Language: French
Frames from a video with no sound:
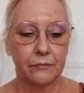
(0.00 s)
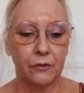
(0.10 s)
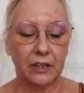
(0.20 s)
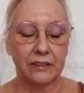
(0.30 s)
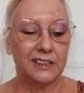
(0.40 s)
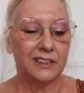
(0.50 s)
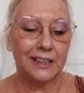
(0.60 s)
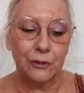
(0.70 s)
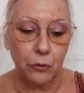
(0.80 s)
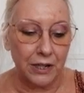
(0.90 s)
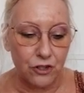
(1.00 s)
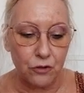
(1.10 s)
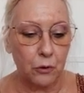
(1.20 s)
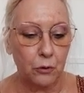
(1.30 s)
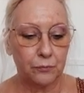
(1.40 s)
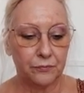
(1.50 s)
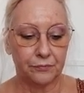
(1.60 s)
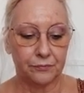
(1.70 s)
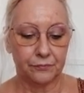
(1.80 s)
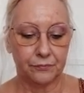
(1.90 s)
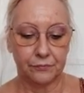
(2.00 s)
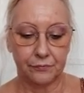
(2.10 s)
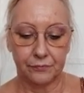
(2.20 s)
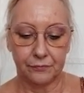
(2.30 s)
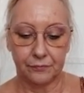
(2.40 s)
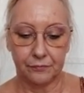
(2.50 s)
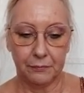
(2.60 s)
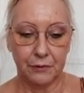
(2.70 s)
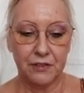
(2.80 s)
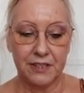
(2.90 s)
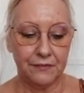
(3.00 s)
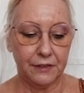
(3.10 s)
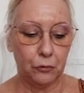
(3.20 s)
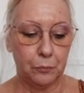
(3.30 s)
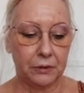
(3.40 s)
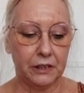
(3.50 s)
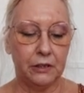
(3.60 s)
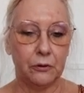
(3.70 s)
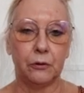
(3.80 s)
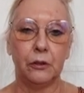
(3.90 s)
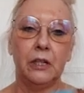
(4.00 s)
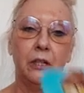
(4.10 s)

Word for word: des découragements. Mais vous avez repris euh,